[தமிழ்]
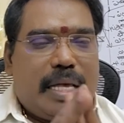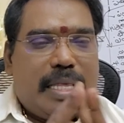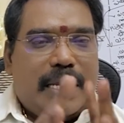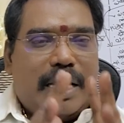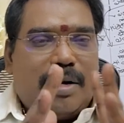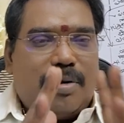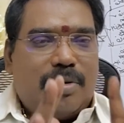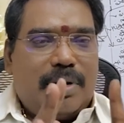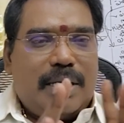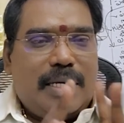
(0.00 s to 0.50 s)

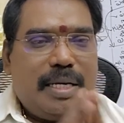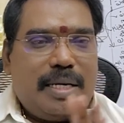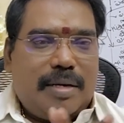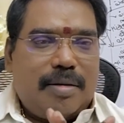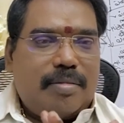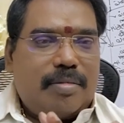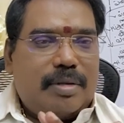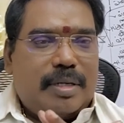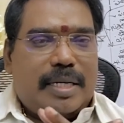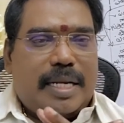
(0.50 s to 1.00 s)
அதில் கூட
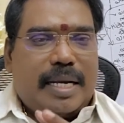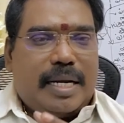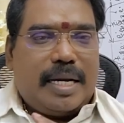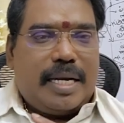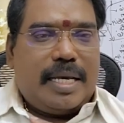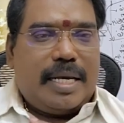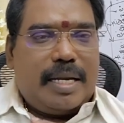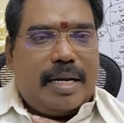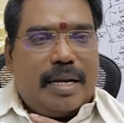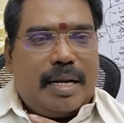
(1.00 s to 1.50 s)

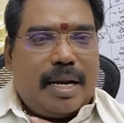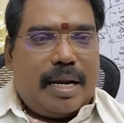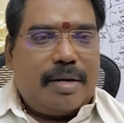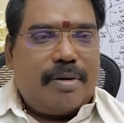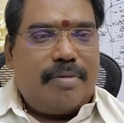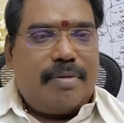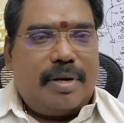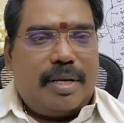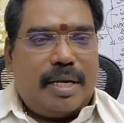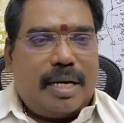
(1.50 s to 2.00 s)
டெக்னிக்கல்
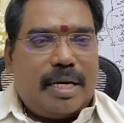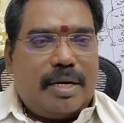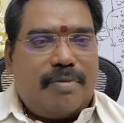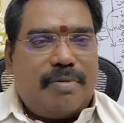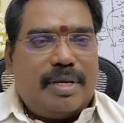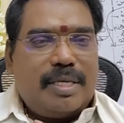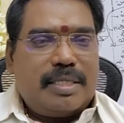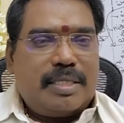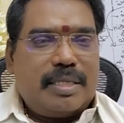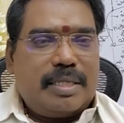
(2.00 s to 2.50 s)
அட்வை
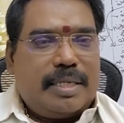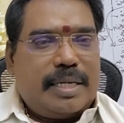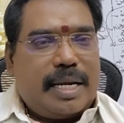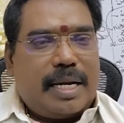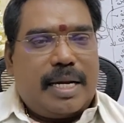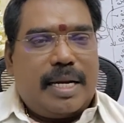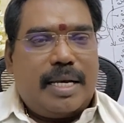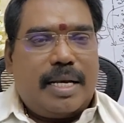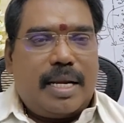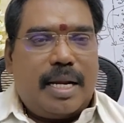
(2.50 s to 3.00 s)
அட்வைஸ்
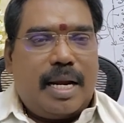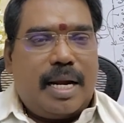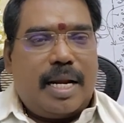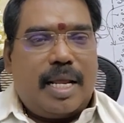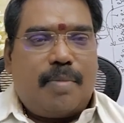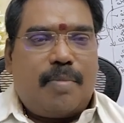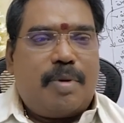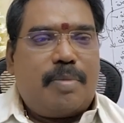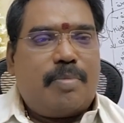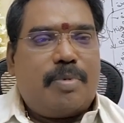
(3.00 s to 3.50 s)

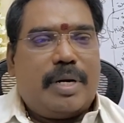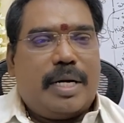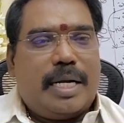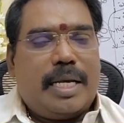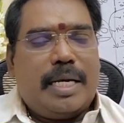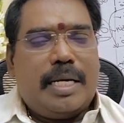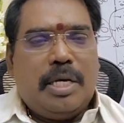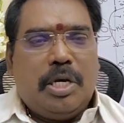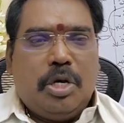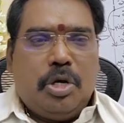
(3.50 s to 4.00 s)
டெக்னிக்கலான
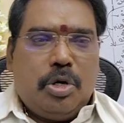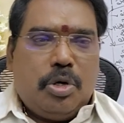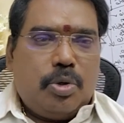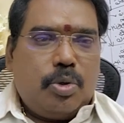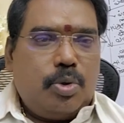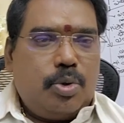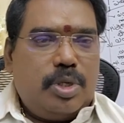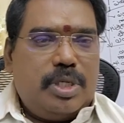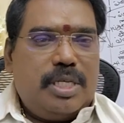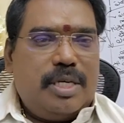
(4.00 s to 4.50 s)
அமைப்புகளில்
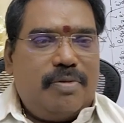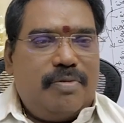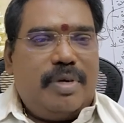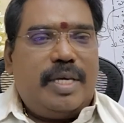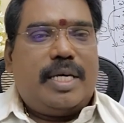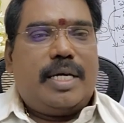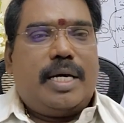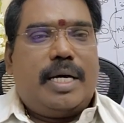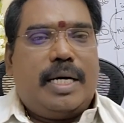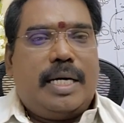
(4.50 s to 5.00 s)
குருஜி
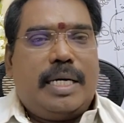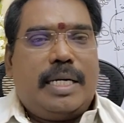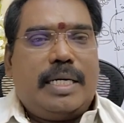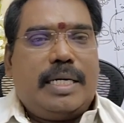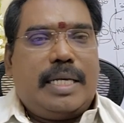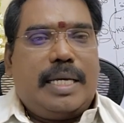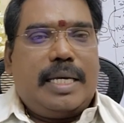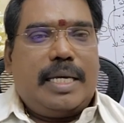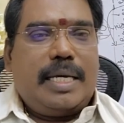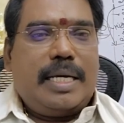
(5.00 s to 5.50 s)
வீக்காக
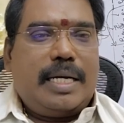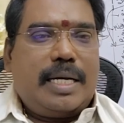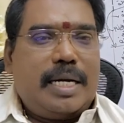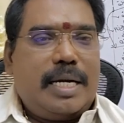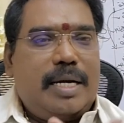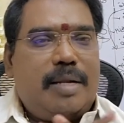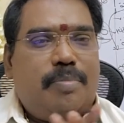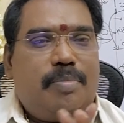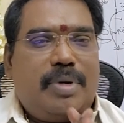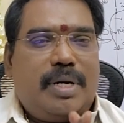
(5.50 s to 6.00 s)
இருக்கிறீங்க
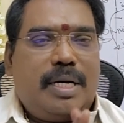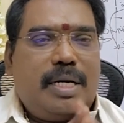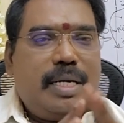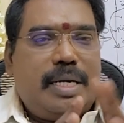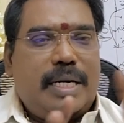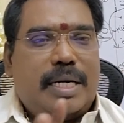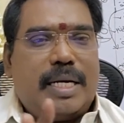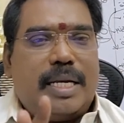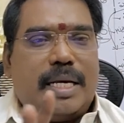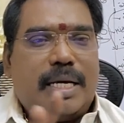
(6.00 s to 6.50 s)
கண்டிப்பாக
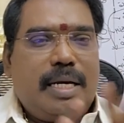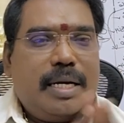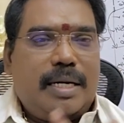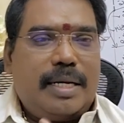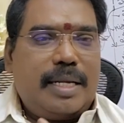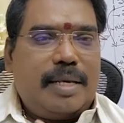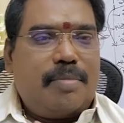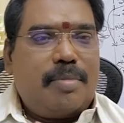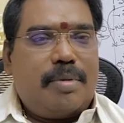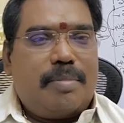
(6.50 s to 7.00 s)
டெக்னிக்கல்
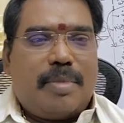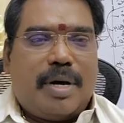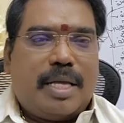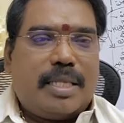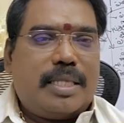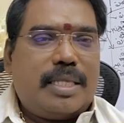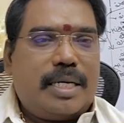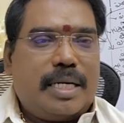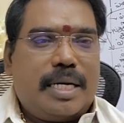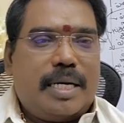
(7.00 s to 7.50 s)
டீமை
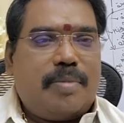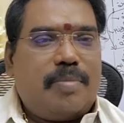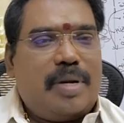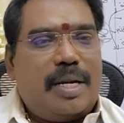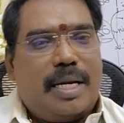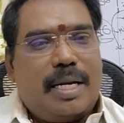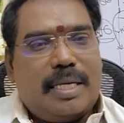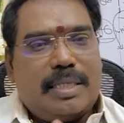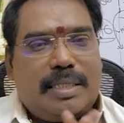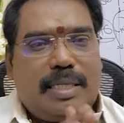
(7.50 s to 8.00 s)
மாற்றுங்க
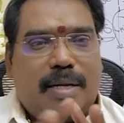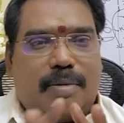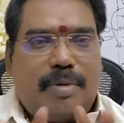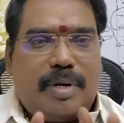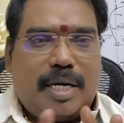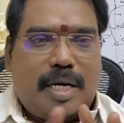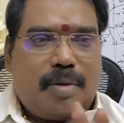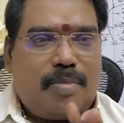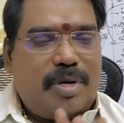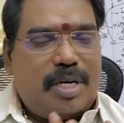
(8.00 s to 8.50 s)
அப்படின்லாம் சில
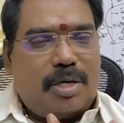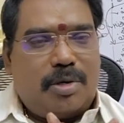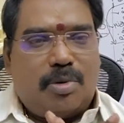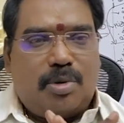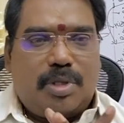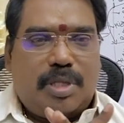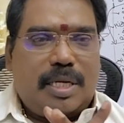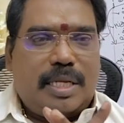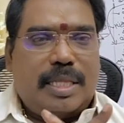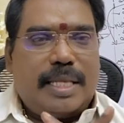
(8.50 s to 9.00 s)
பேர் கமெண்ட்டை
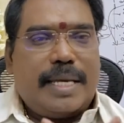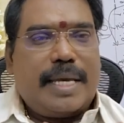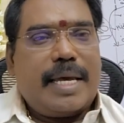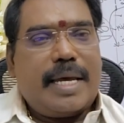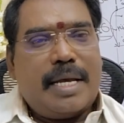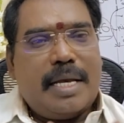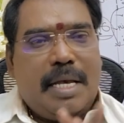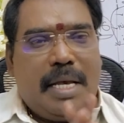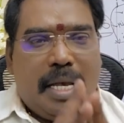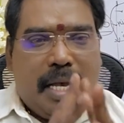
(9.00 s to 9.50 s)

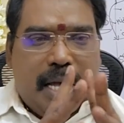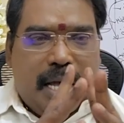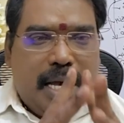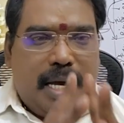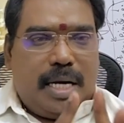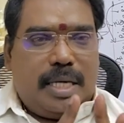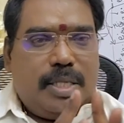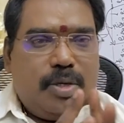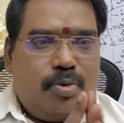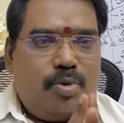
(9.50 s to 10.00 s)
கொடுத்துருந்தீங்க
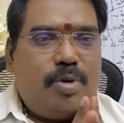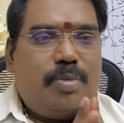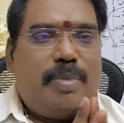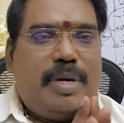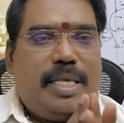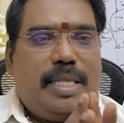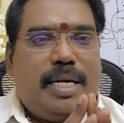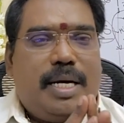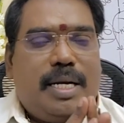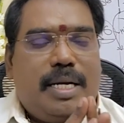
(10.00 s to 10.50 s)
அது
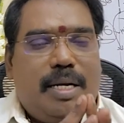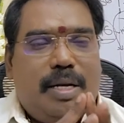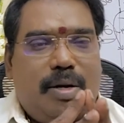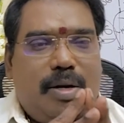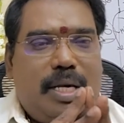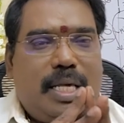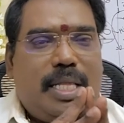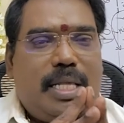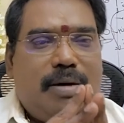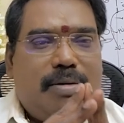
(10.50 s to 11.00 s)
உண்மைதான்
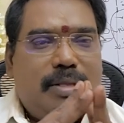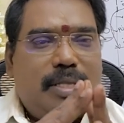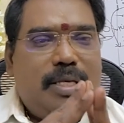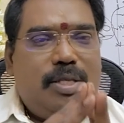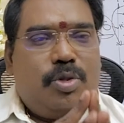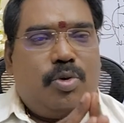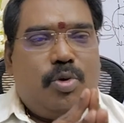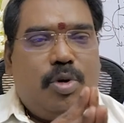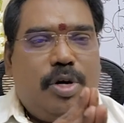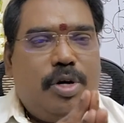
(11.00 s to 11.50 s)
அதாவது
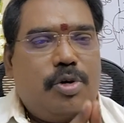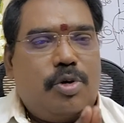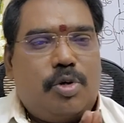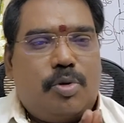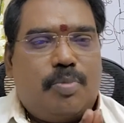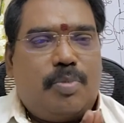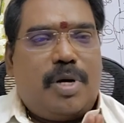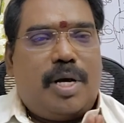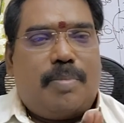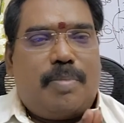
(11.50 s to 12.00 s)

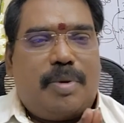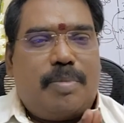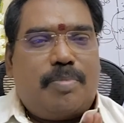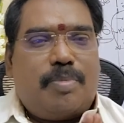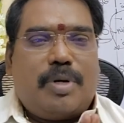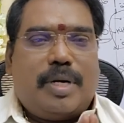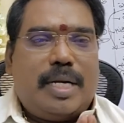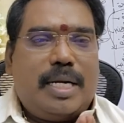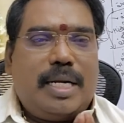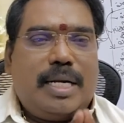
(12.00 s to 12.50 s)
தொழில்நுட்ப
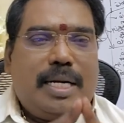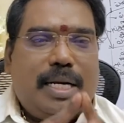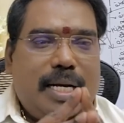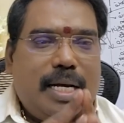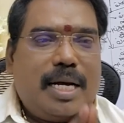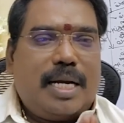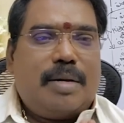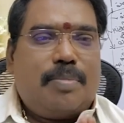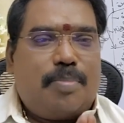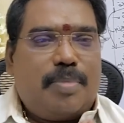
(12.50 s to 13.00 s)
அமைப்புகளில்
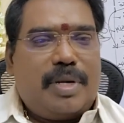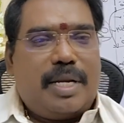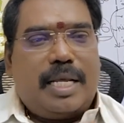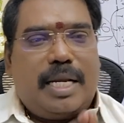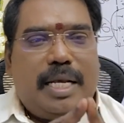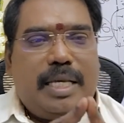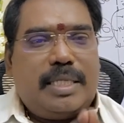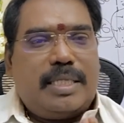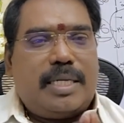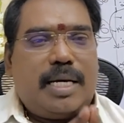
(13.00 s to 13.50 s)
நான்
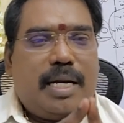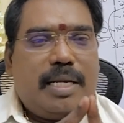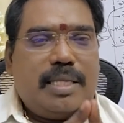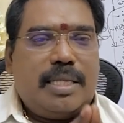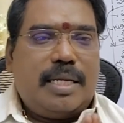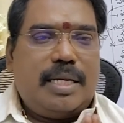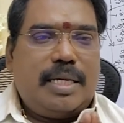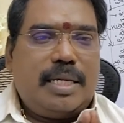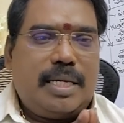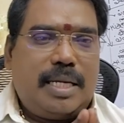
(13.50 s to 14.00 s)
பிறரை
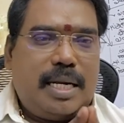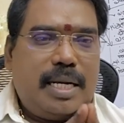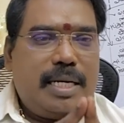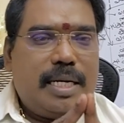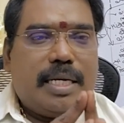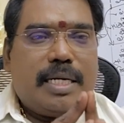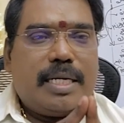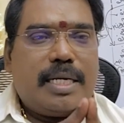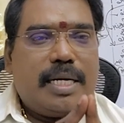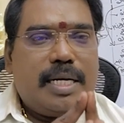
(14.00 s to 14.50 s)

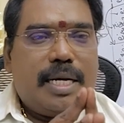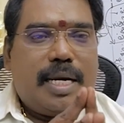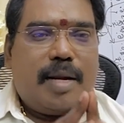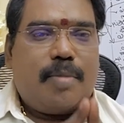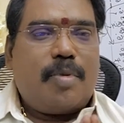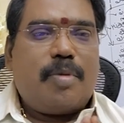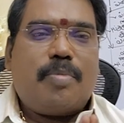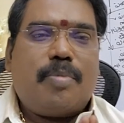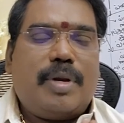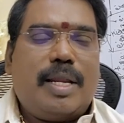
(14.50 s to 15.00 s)
சார்ந்திருக்கிறேன் என்கின்ற
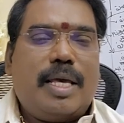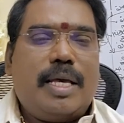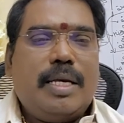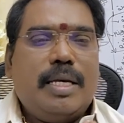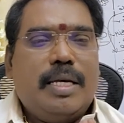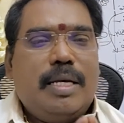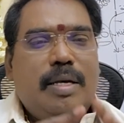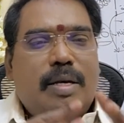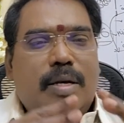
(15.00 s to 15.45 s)
அமைப்பில்